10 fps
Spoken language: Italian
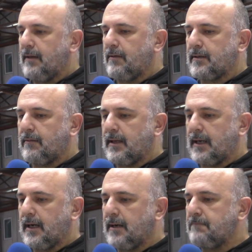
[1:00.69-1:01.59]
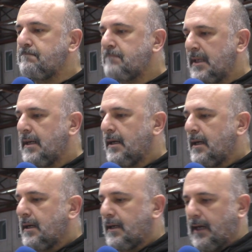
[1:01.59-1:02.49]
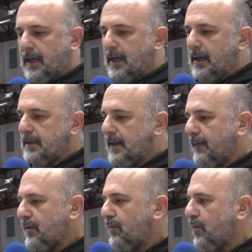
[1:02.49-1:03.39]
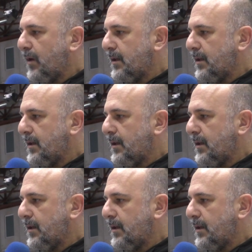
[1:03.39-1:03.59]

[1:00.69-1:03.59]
ed è una squadra che sta avendo un buon